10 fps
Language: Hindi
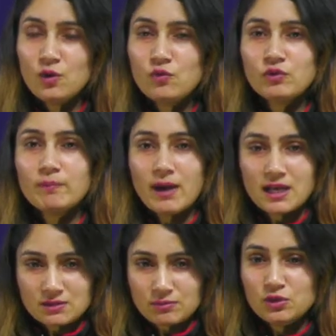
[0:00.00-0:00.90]
वो
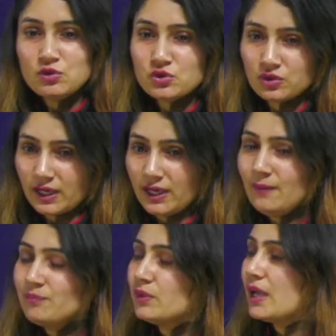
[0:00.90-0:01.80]
पास भी हो चुका है
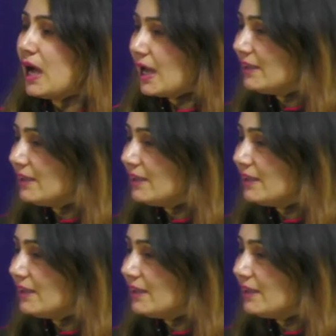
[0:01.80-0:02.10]
आने